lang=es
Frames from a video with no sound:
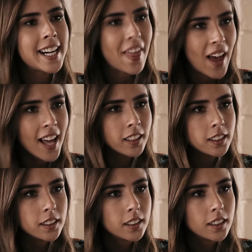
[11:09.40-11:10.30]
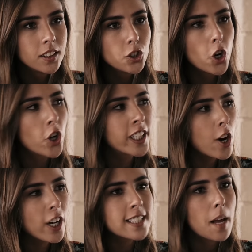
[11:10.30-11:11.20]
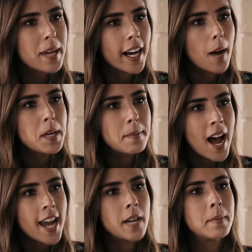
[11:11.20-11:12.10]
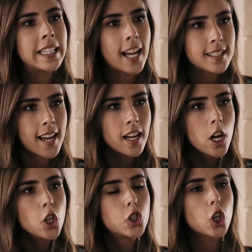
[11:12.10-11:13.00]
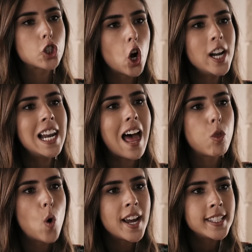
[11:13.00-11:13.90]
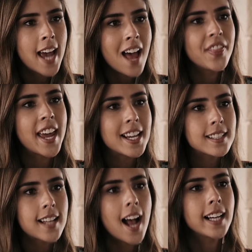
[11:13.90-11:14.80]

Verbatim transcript: nada? Yo no quiero que esta vieja viva en mi casa. Yo soy la dueña de esta